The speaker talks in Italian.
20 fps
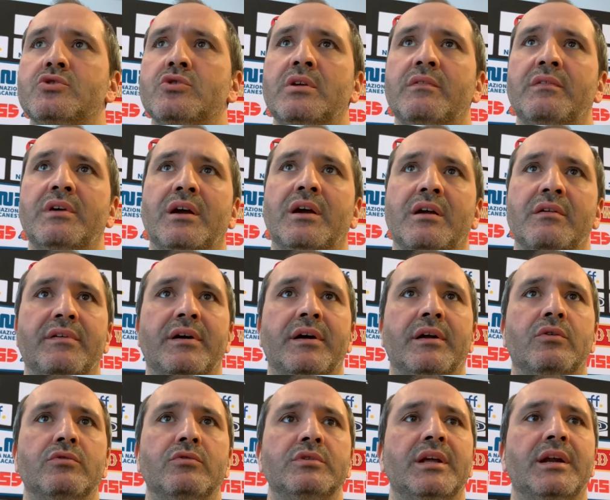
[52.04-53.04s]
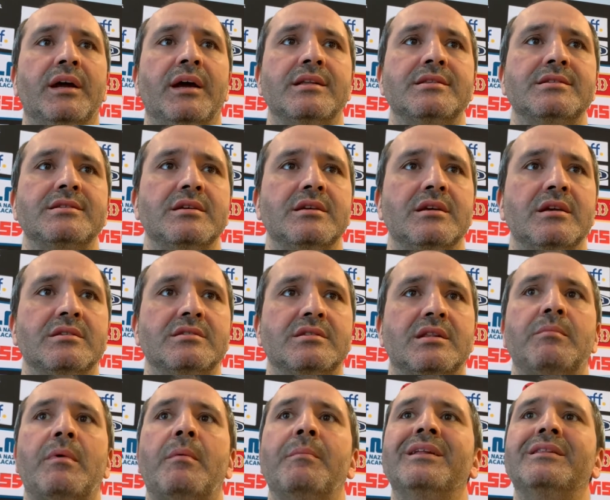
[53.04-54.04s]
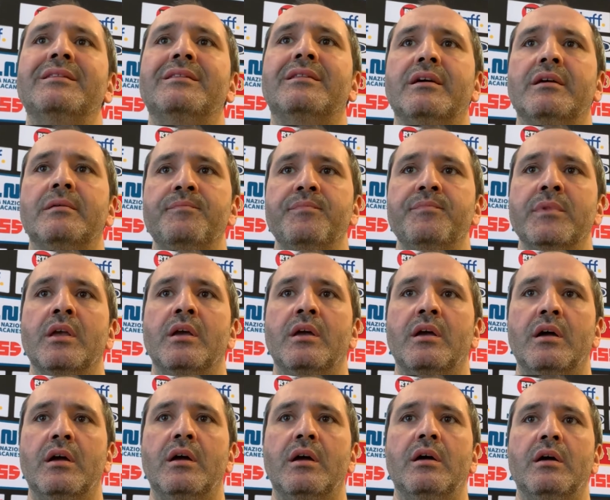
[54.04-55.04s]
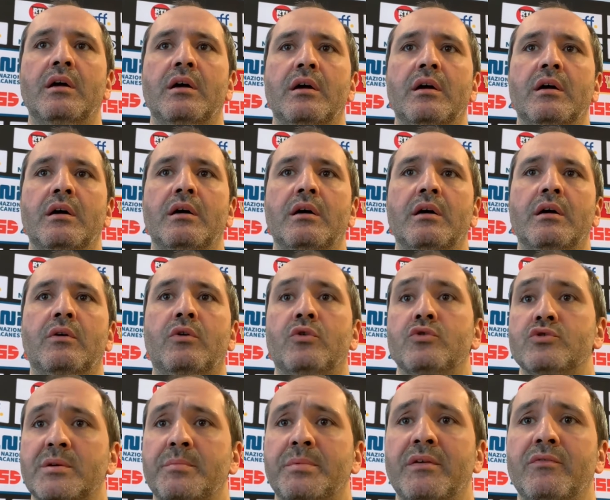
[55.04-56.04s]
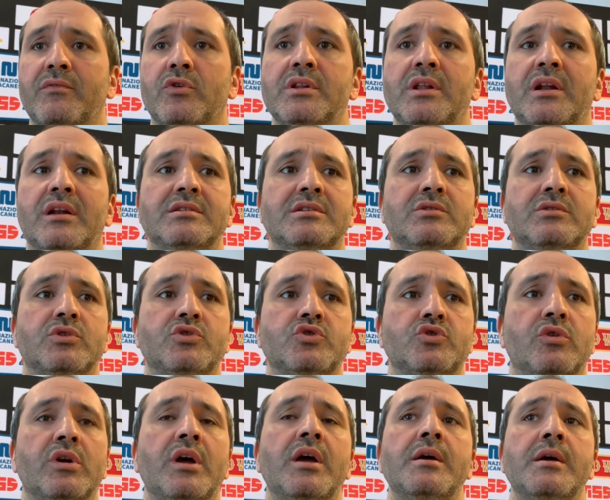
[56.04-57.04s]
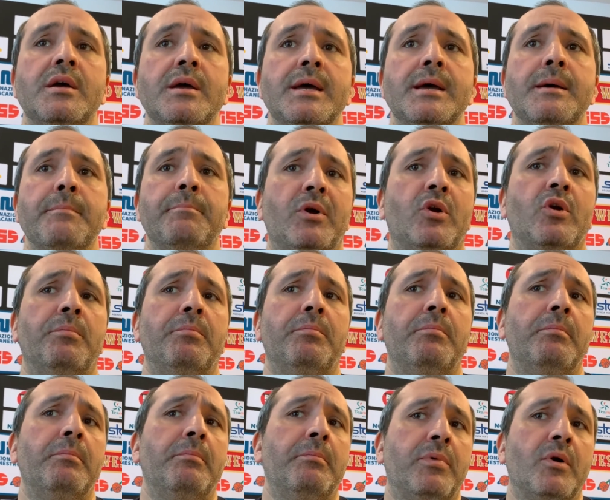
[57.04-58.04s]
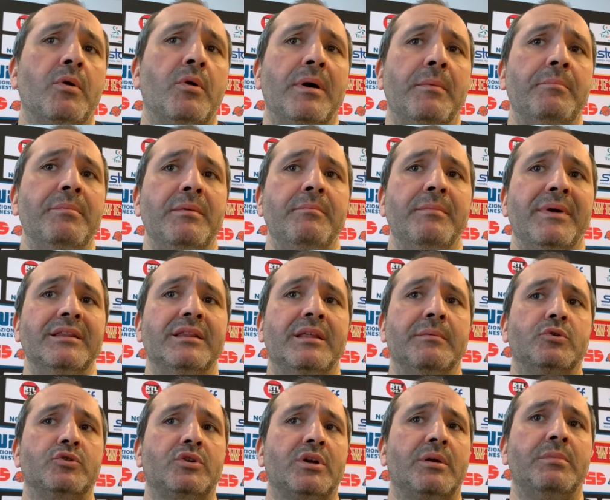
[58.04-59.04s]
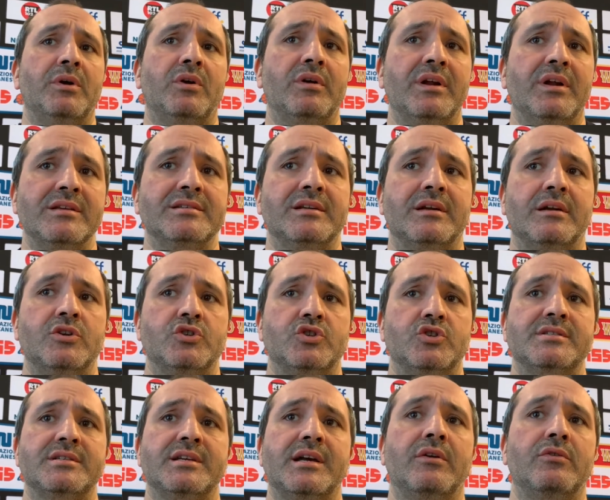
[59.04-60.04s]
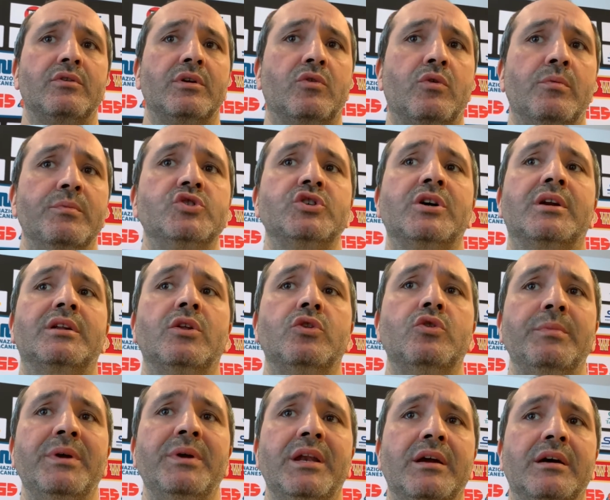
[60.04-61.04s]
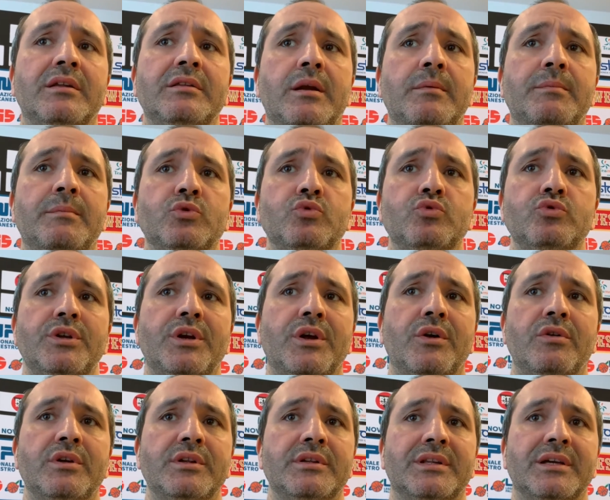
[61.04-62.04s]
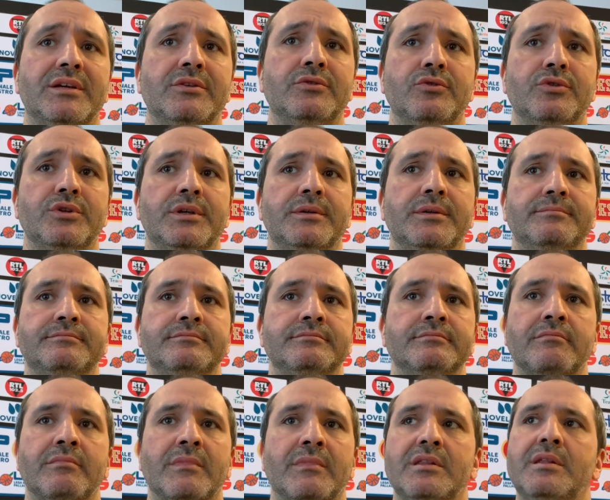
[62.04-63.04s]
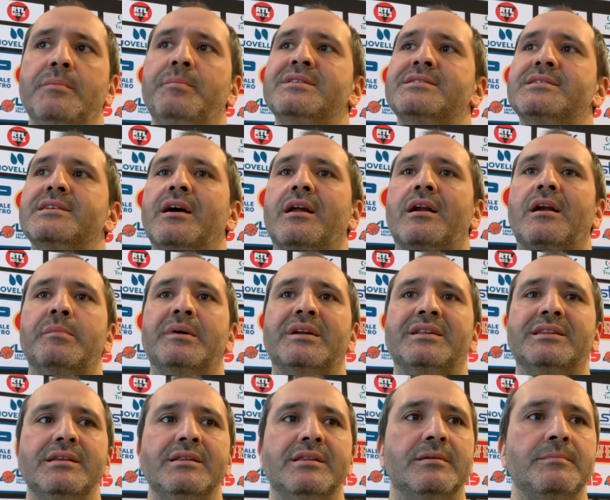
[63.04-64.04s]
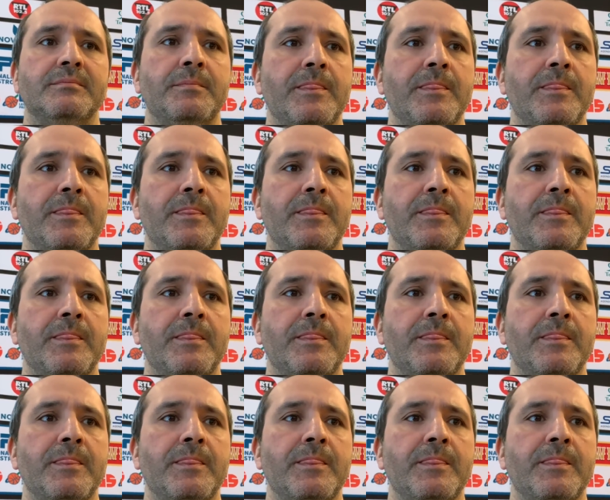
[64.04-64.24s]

di avere a che fare con dei ragazzi estremamente eh, consapevoli della situazione, però probabilmente potrebbe non essere necessario. A cominciare da domenica andremo ad Udine con l'intento di, di pizzicare la partita